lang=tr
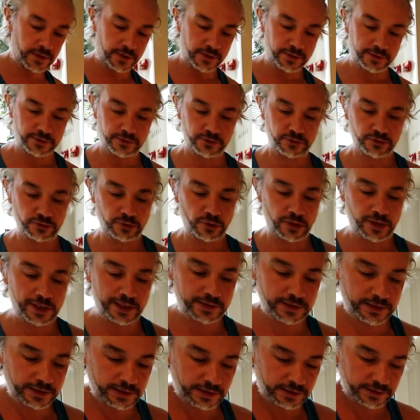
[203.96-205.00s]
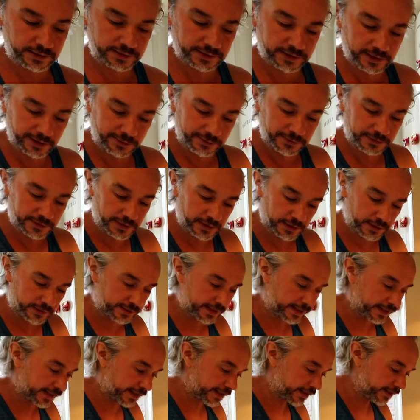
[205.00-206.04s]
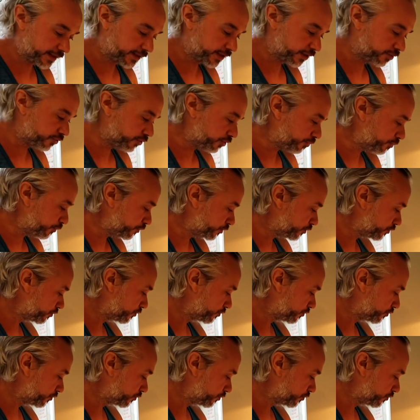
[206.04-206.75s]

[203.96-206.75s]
soğanı, sarımsağı, tereyağda kavurup